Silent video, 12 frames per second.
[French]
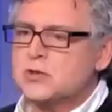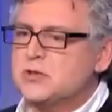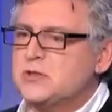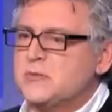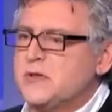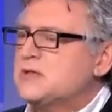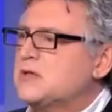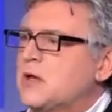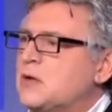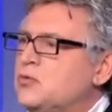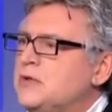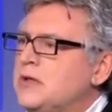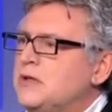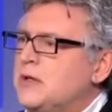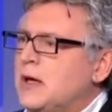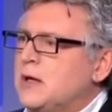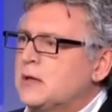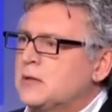estimé que c'était un coup
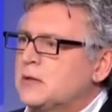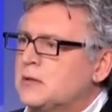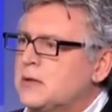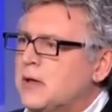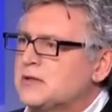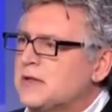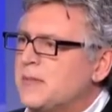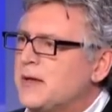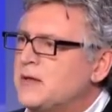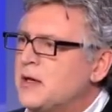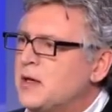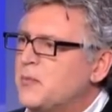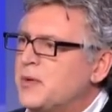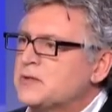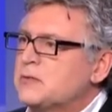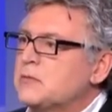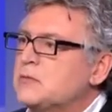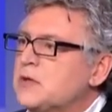d'État à sa manière,
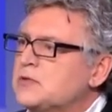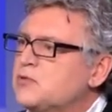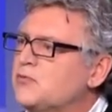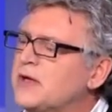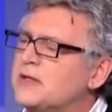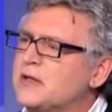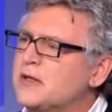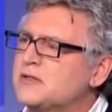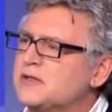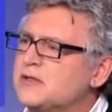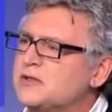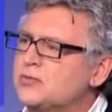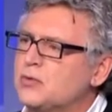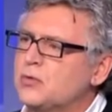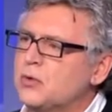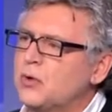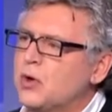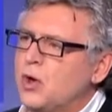parce que où la souveraineté existe, où
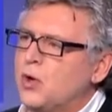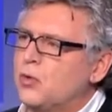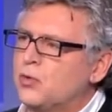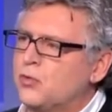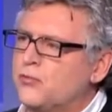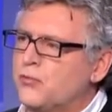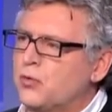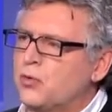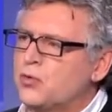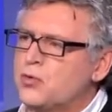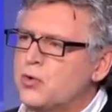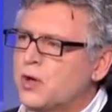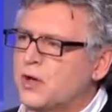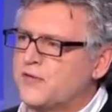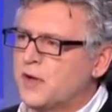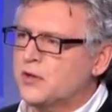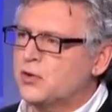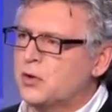on, recourt au
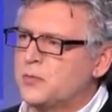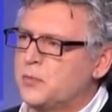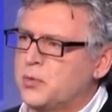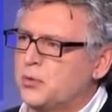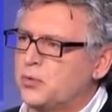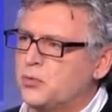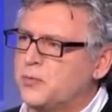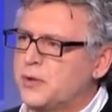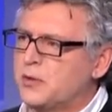référendum et puis on obéit au